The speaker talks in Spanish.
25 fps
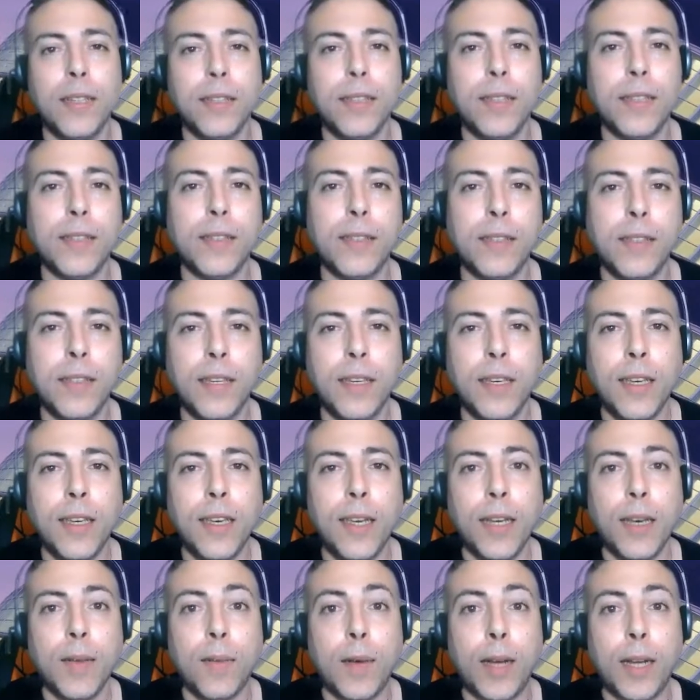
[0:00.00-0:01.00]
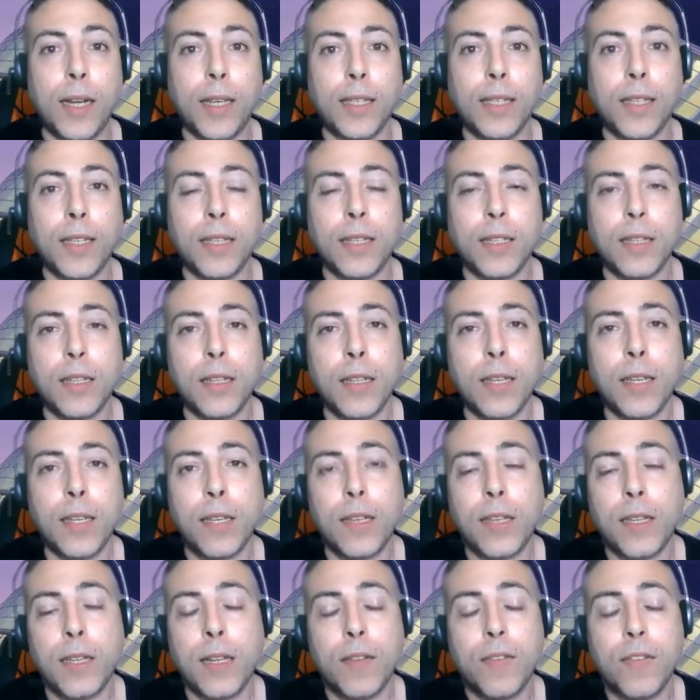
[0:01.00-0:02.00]
de ti. ¿vale? Y es,
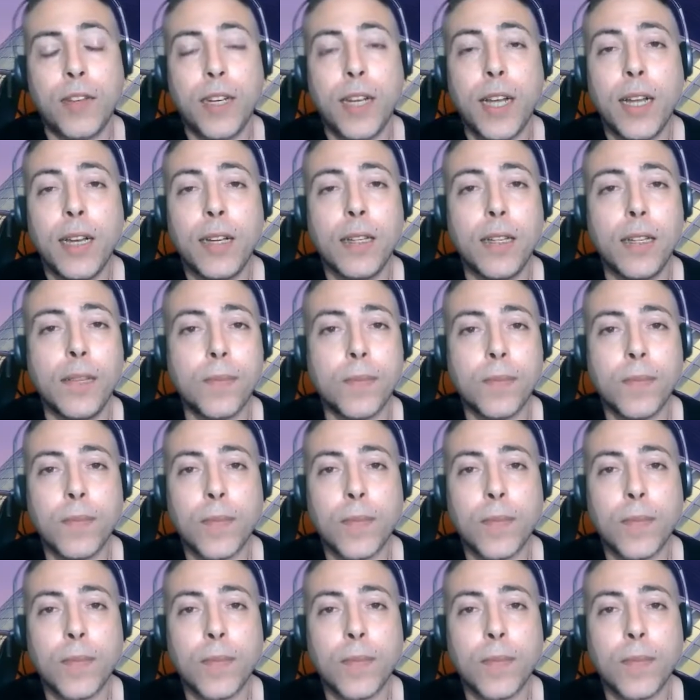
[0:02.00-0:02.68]
eh, al final